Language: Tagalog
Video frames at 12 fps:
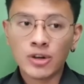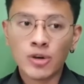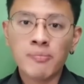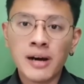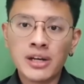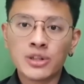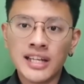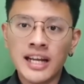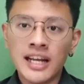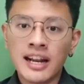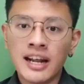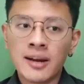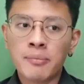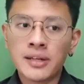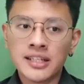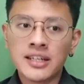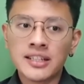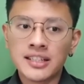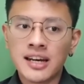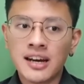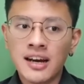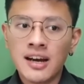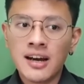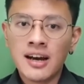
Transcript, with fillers: at kung paano sila nire-represent sa